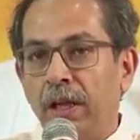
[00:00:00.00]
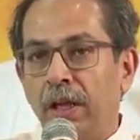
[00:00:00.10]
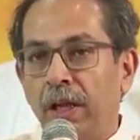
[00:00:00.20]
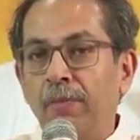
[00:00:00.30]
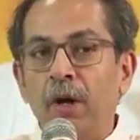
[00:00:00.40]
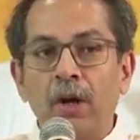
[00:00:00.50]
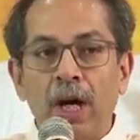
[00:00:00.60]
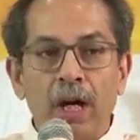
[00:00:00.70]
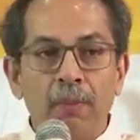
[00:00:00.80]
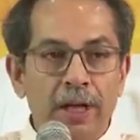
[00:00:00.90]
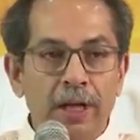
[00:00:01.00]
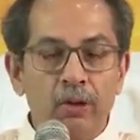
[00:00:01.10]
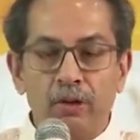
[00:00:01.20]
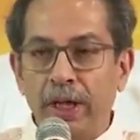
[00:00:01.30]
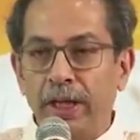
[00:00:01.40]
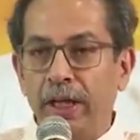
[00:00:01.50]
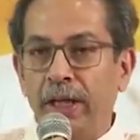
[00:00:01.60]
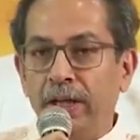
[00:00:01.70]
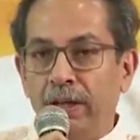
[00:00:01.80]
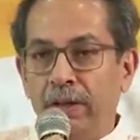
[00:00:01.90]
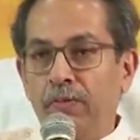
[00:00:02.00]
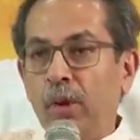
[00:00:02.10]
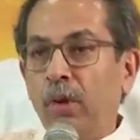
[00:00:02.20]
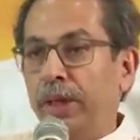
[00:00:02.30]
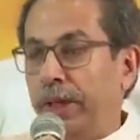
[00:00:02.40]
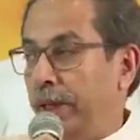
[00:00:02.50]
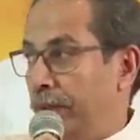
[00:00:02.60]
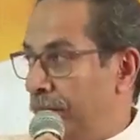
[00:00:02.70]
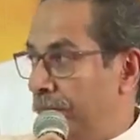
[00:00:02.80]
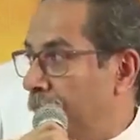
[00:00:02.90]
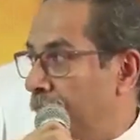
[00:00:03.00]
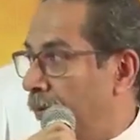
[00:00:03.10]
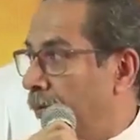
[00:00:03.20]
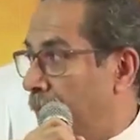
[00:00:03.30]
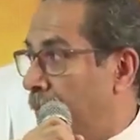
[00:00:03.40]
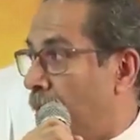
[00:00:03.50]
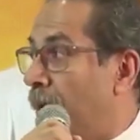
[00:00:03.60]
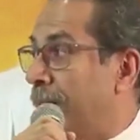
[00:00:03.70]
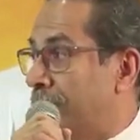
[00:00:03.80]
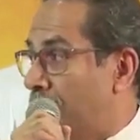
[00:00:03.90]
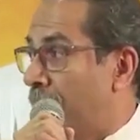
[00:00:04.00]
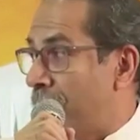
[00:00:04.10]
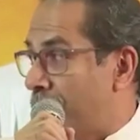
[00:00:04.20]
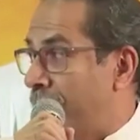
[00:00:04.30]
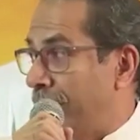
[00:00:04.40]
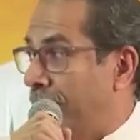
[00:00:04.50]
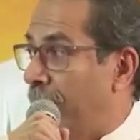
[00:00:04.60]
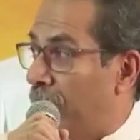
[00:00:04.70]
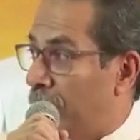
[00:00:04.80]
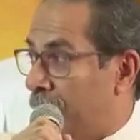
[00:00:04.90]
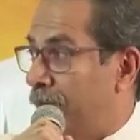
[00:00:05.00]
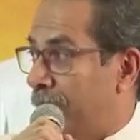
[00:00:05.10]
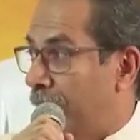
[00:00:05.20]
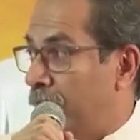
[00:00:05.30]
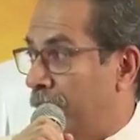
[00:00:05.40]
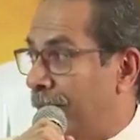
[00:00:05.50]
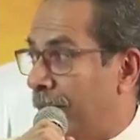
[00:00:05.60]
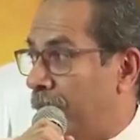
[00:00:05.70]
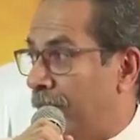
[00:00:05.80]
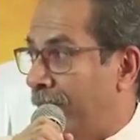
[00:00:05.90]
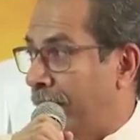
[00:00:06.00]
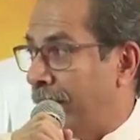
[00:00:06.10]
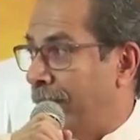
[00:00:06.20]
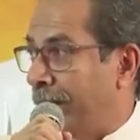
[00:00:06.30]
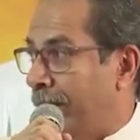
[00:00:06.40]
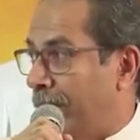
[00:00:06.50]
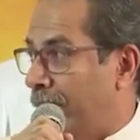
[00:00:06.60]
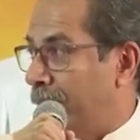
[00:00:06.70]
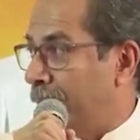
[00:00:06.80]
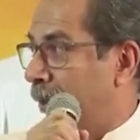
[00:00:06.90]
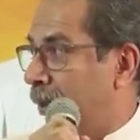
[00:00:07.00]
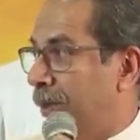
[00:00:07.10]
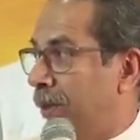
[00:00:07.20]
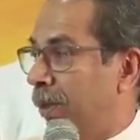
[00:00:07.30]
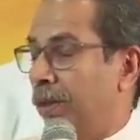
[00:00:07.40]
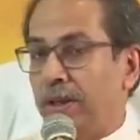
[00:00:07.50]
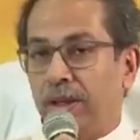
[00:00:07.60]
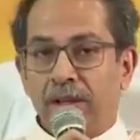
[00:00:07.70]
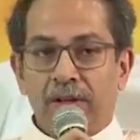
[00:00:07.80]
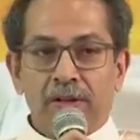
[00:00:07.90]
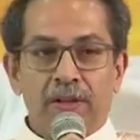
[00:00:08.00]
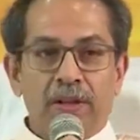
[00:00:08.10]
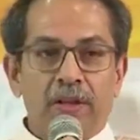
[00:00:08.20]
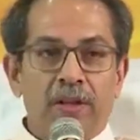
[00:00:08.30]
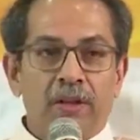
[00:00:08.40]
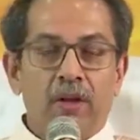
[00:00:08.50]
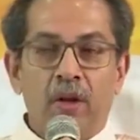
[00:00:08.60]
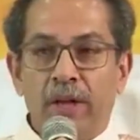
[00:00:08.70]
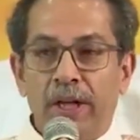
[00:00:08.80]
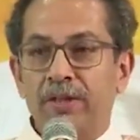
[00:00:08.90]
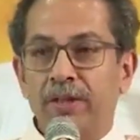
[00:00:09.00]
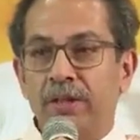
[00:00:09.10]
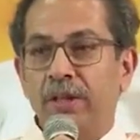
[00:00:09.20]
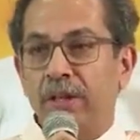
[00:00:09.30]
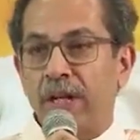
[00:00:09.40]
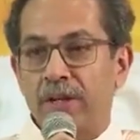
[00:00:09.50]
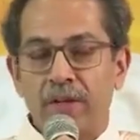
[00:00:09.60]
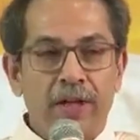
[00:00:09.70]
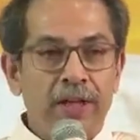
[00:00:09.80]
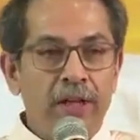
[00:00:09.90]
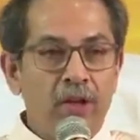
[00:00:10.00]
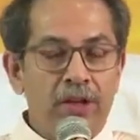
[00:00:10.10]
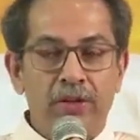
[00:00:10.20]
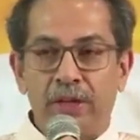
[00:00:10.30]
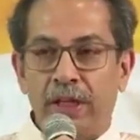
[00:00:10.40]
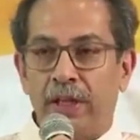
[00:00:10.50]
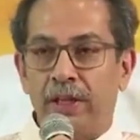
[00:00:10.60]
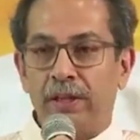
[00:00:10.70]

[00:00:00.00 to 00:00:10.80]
हम और आप एक दूसरे के विरोधी थे कांग्रेस और राष्ट्रवादी और शिवसेना उत्तर भारतीय और मराठी नहीं मैं कह रहा हूं कांग्रेस राष्ट्रवादी और शिवसेना